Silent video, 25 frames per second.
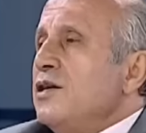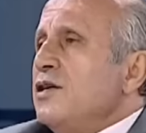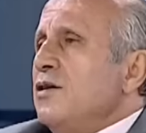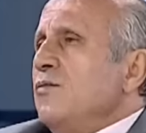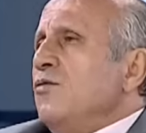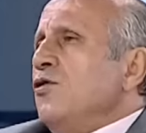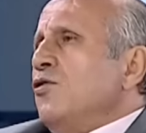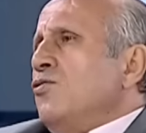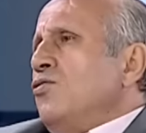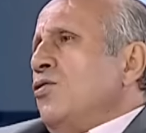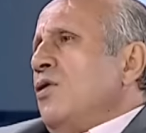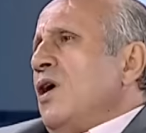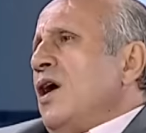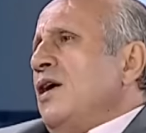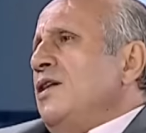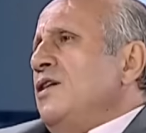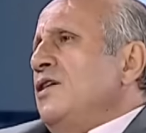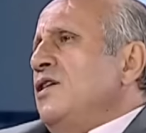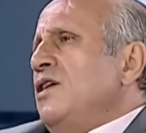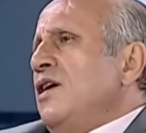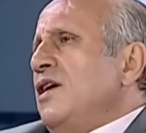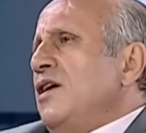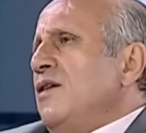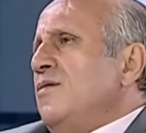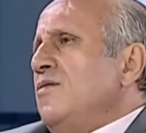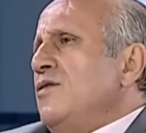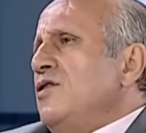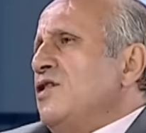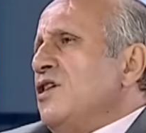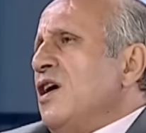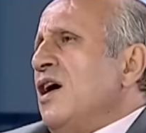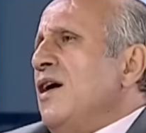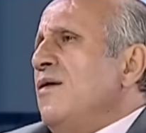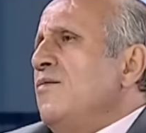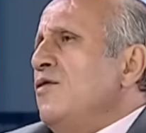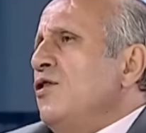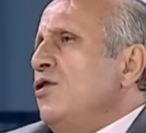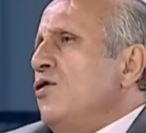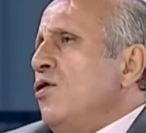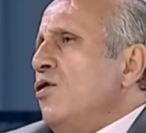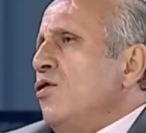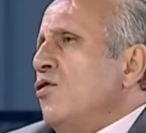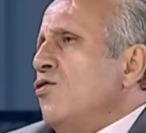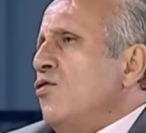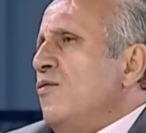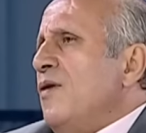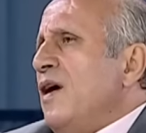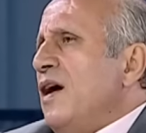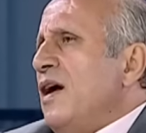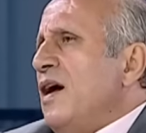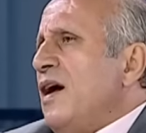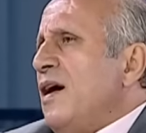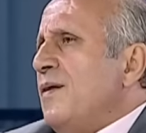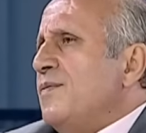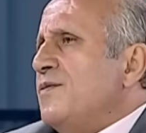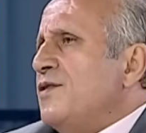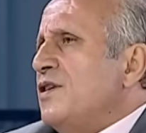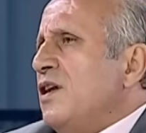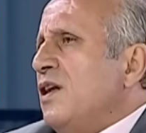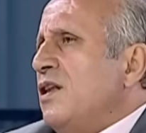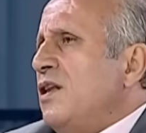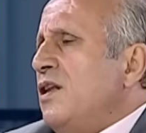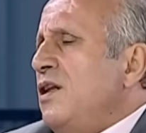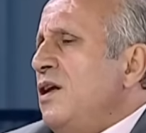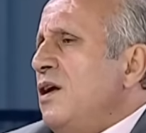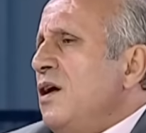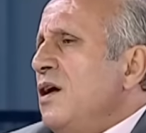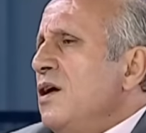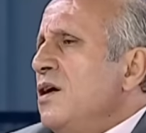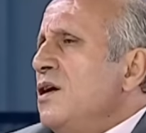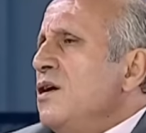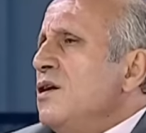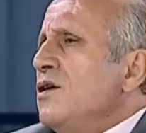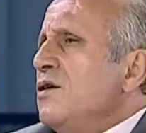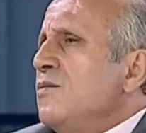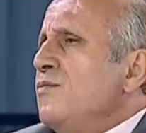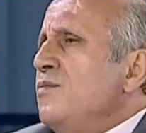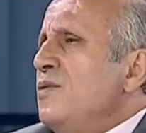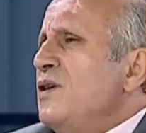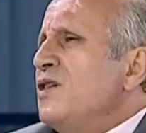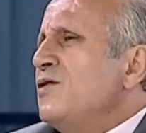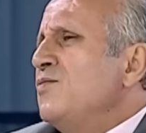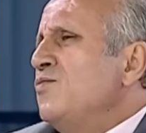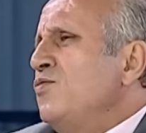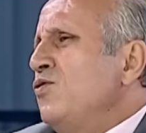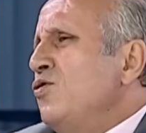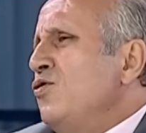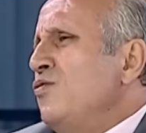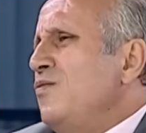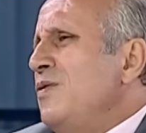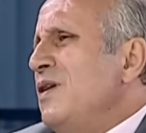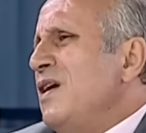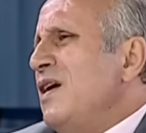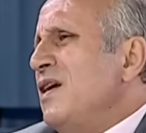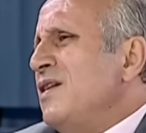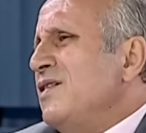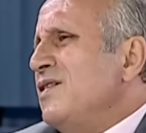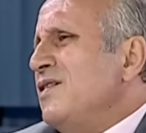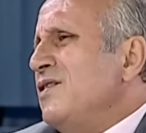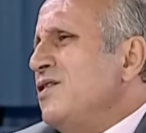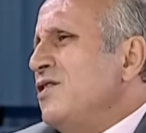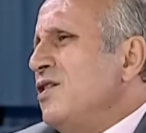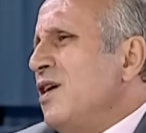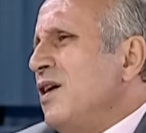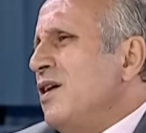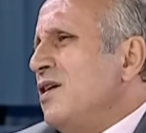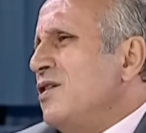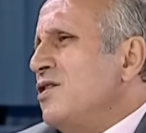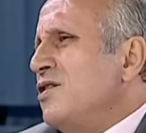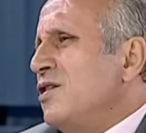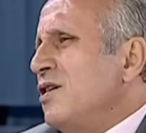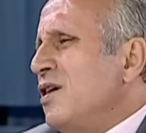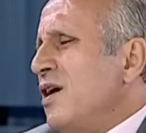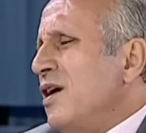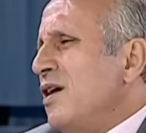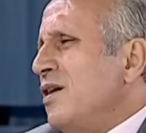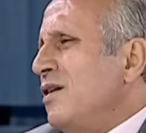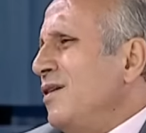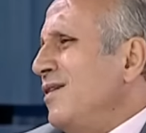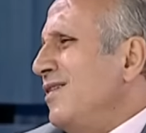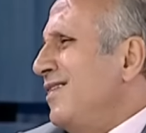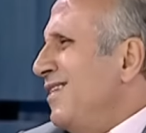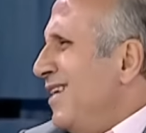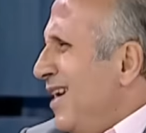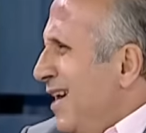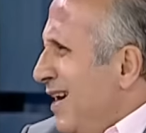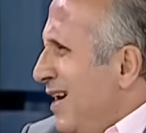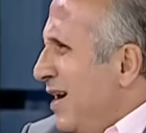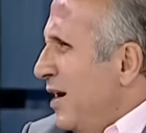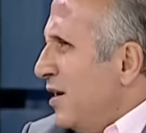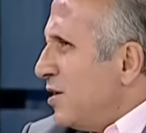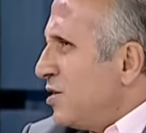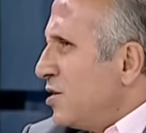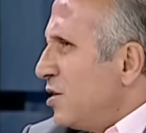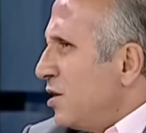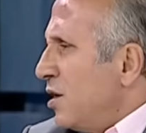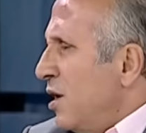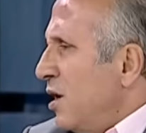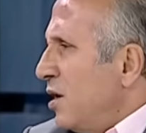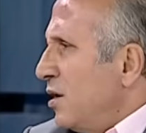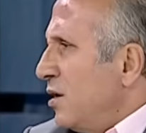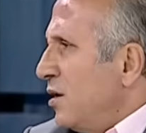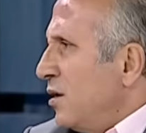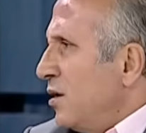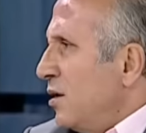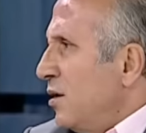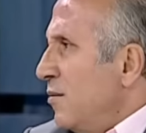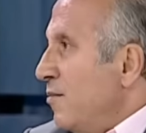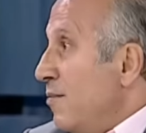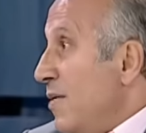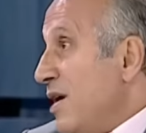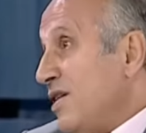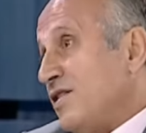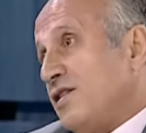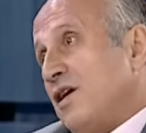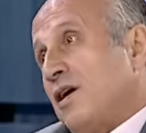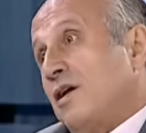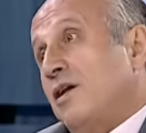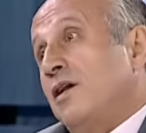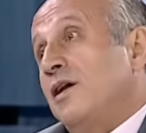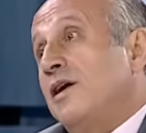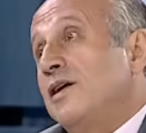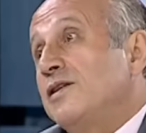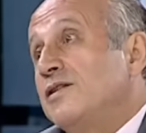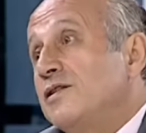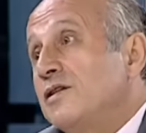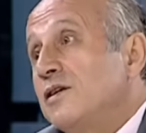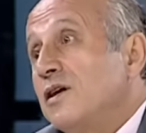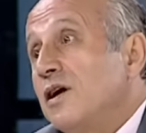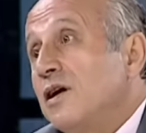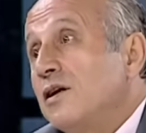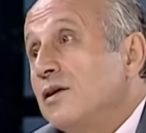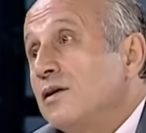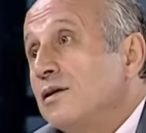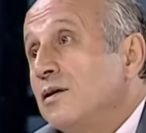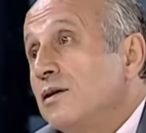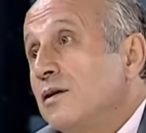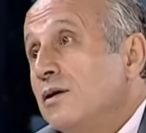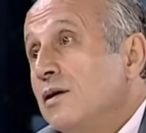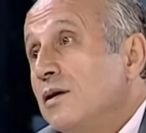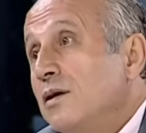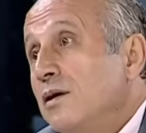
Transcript: Şimdi Kur'an-ı Kerim'i bu... camide okumaya hapsetti. Biz bunu biraz dışarı çıkardık. Nereye çıkardık? Mezarlığa çıkardık.